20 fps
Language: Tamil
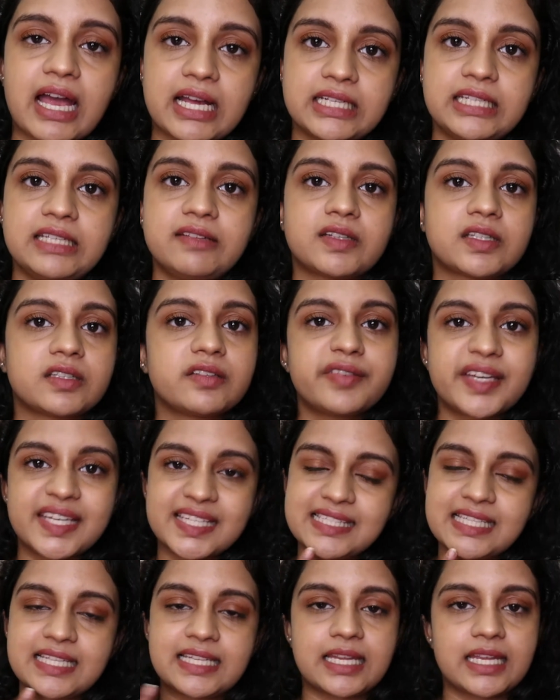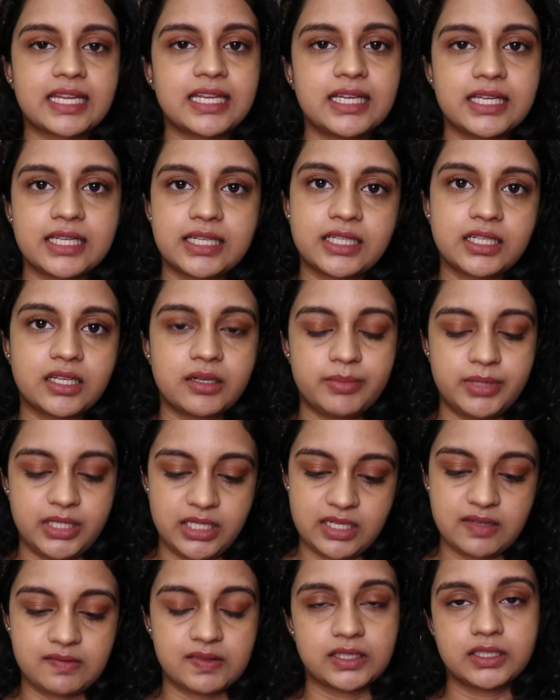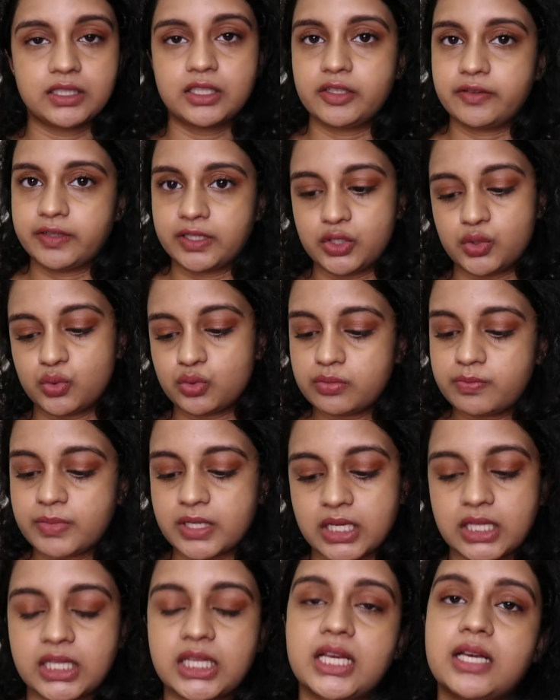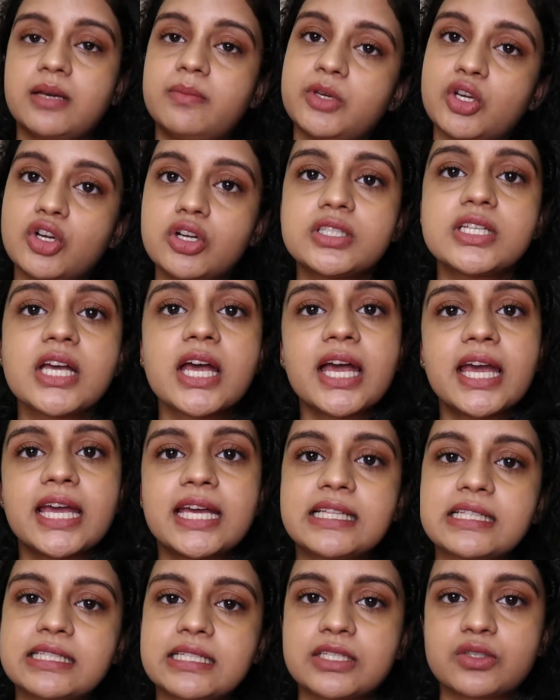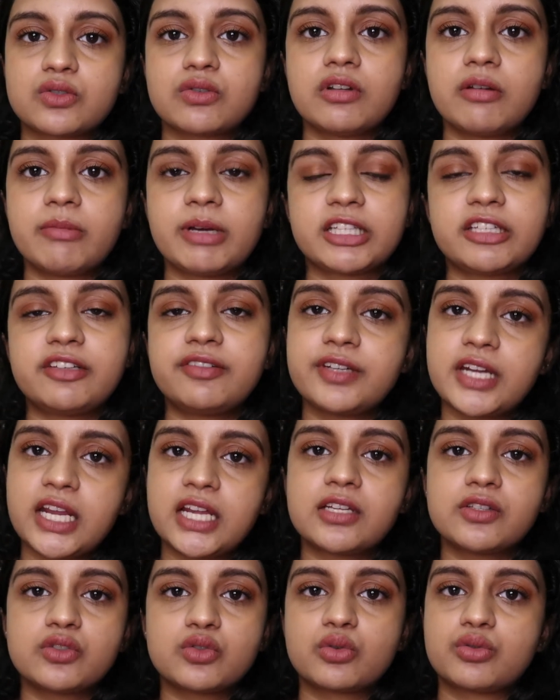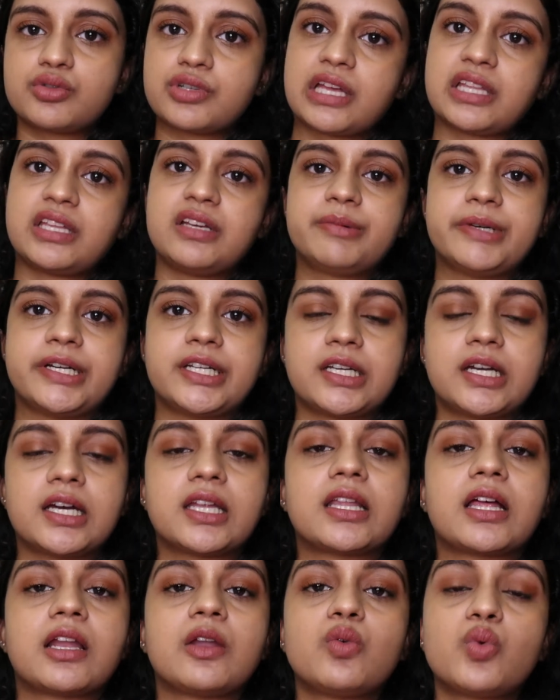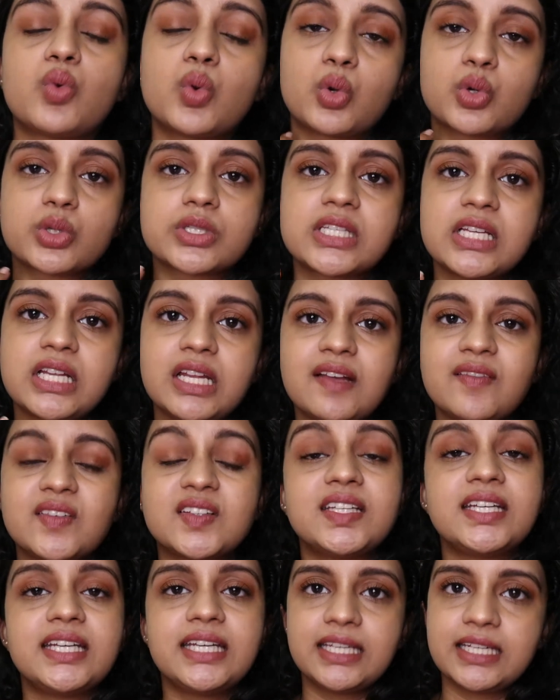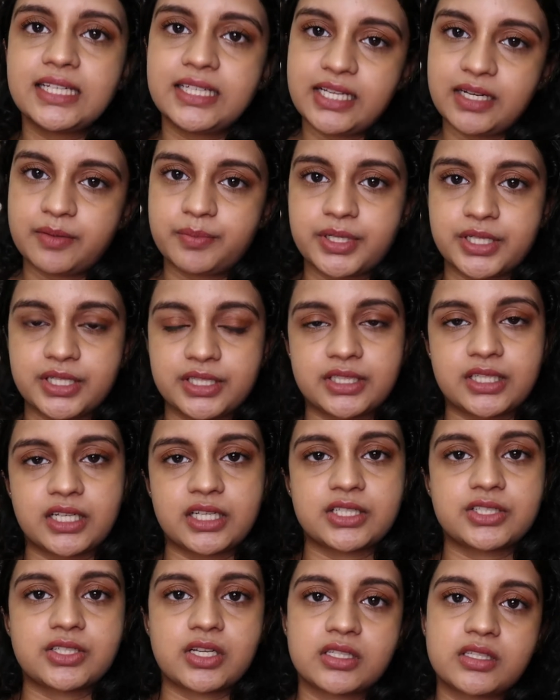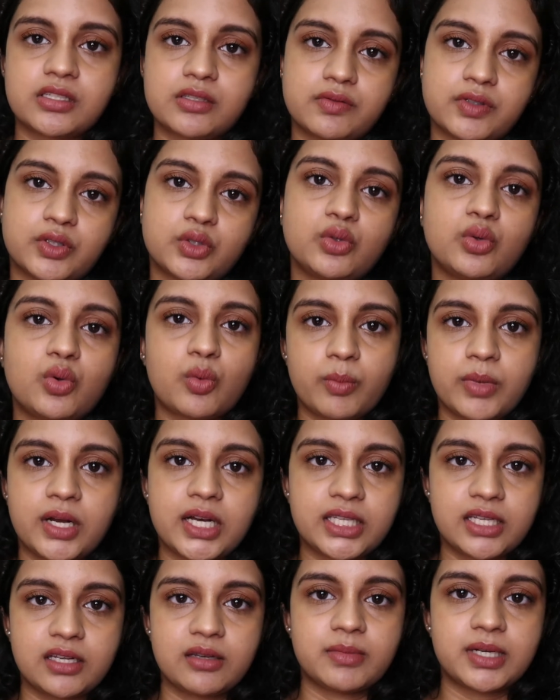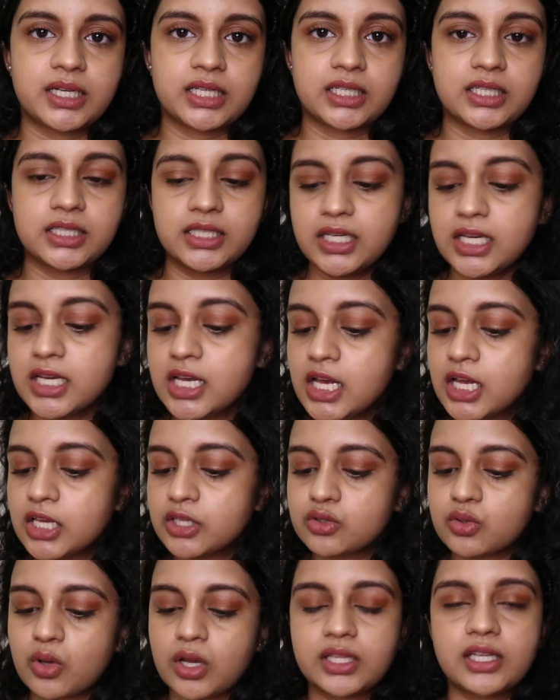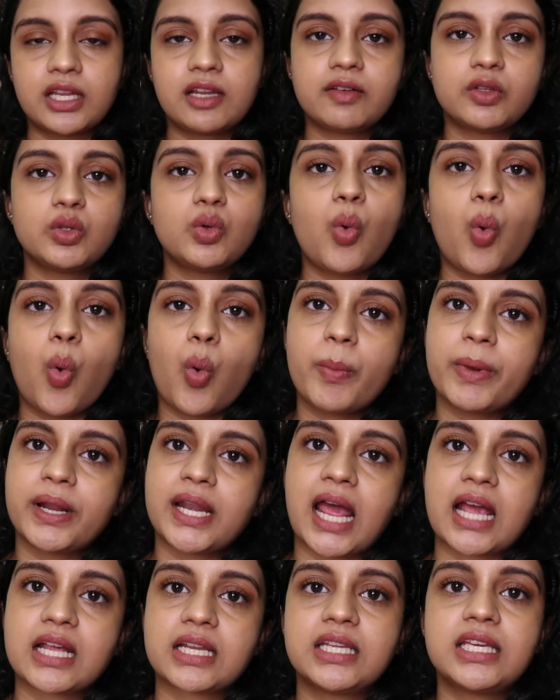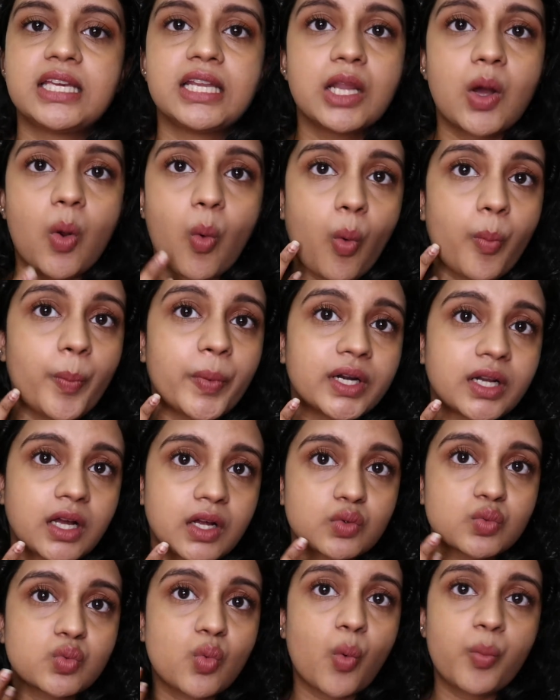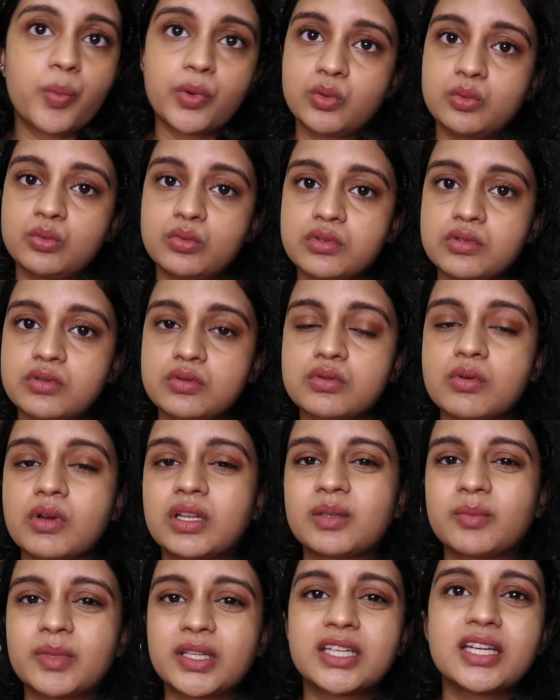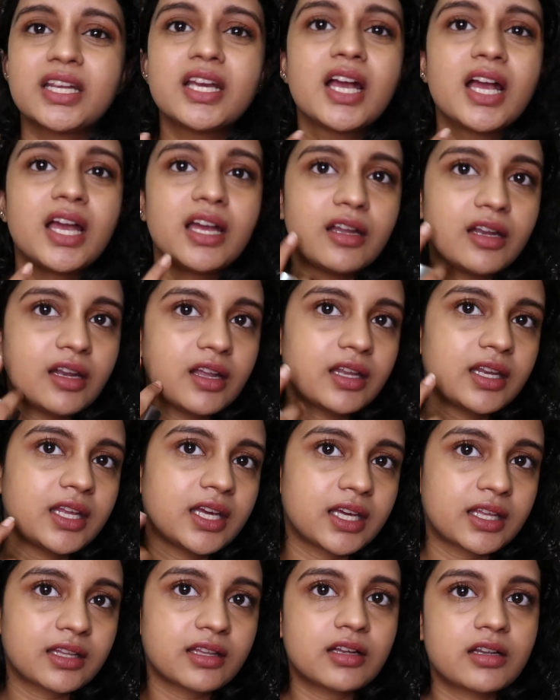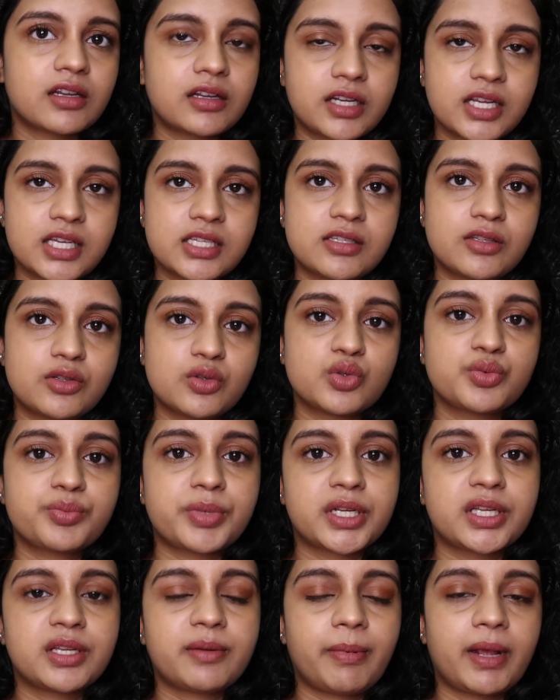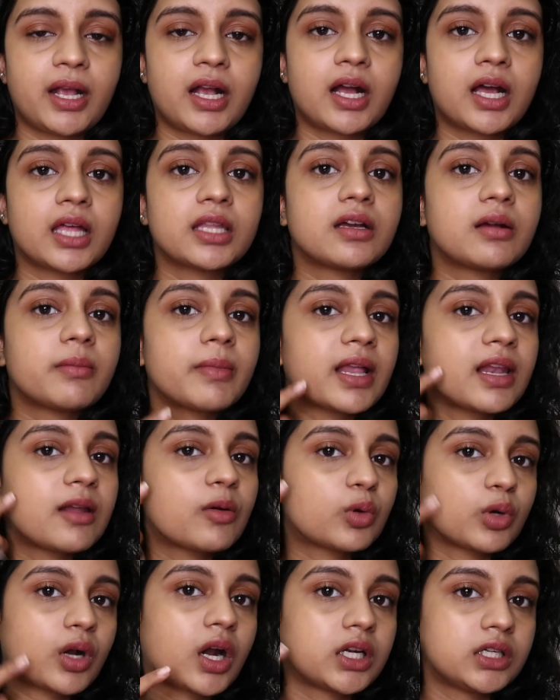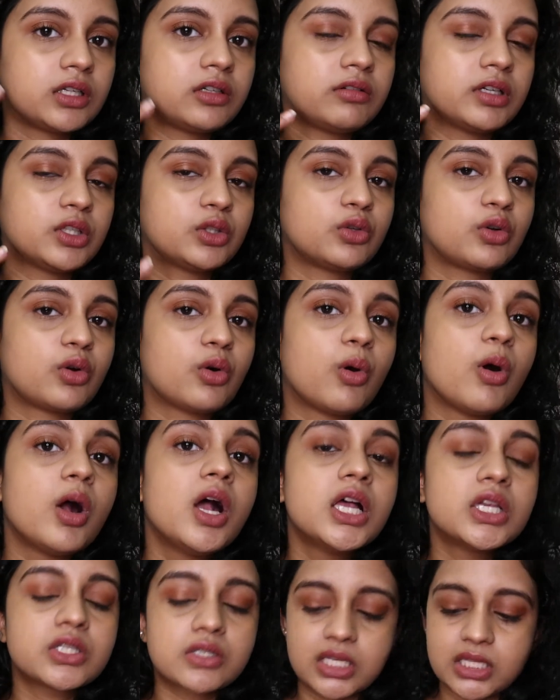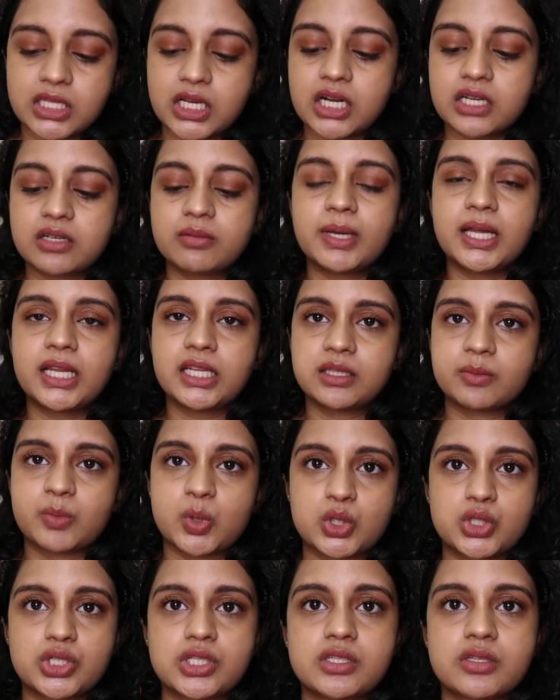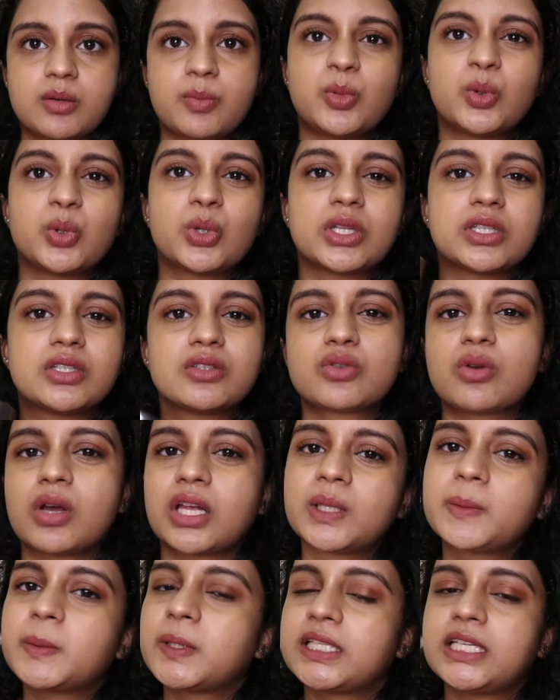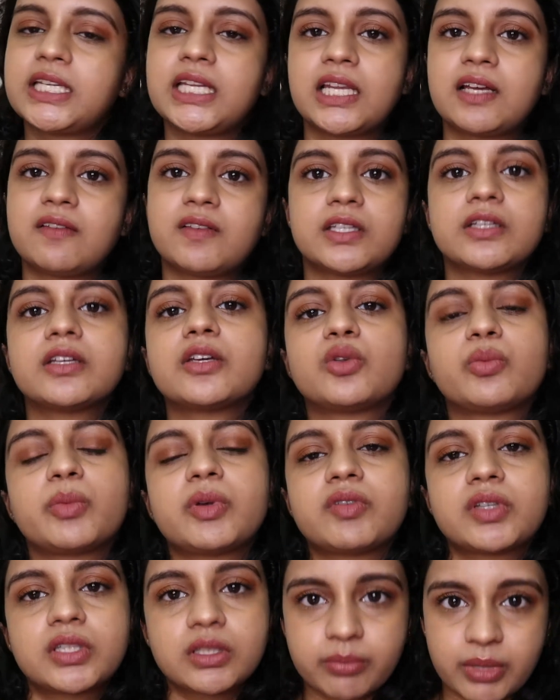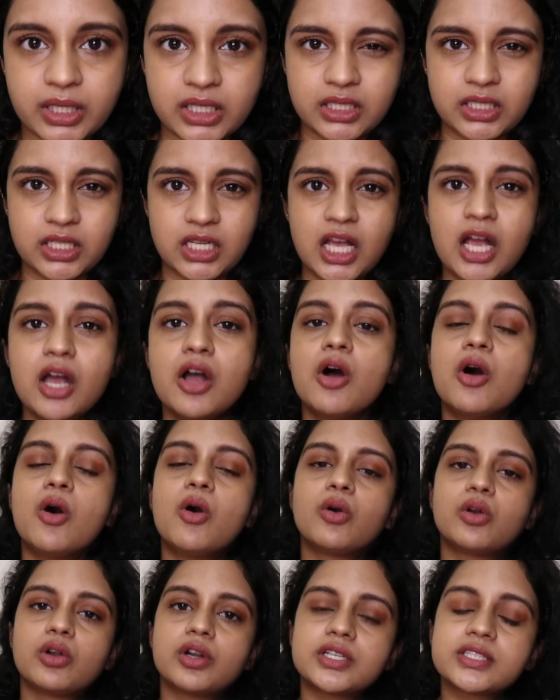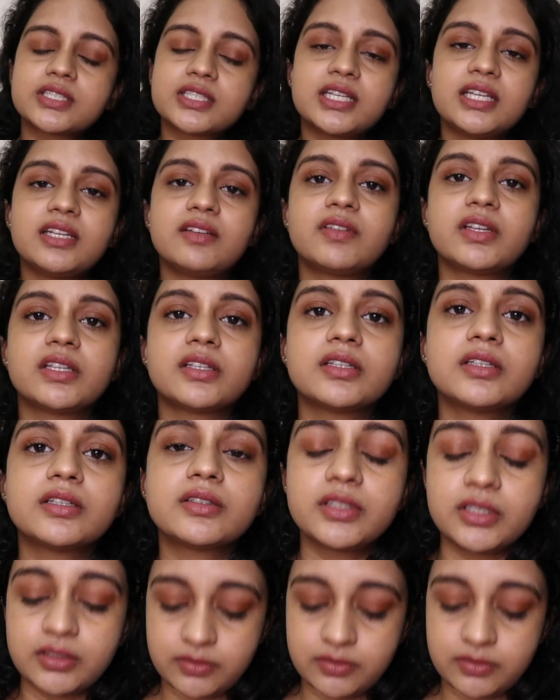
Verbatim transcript: ஆக்னி வந்து ஃபேஸில் நிறைய இருக்குது அப்படின்னா வந்து இதை வந்து யூஸ் பண்ணாதீங்க பிகாஸ் இதில் நான் சொன்ன மாதிரி ஃப்ரேக்ரன்ஸ் கொஞ்சம் அதிகமாக இருக்கிறதால உங்களோட ஸ்கின்னை வந்து இரிட்டேட் பண்ணுறதுக்கான சான்சஸ் வந்து ரொம்ப அதிகமாக இருக்குது ஸோ அதனால வந்து ஓப்பன் ஆக்னி இல்லை ஓப்பன் கட்ஸ் ஓப்பன் மூன்ஸ் ஸோ அந்த மாதிரி இல்லை நீங்கள் ஏதாவது ரேசர் யூஸ் பண்ணியிருப்பீங்க அதுக்கு மேலே ஒரு கட் வந்திருக்கும் ஸோ அந்த கட் மேலே இந்த மாய்ஸ்சரைசர் போடுறது ஸோ அந்த மாதிரி எல்லாம் வந்து எதுவுமே வந்து பண்ணாதீங்க உங்களோட ஸ்கின் வந்து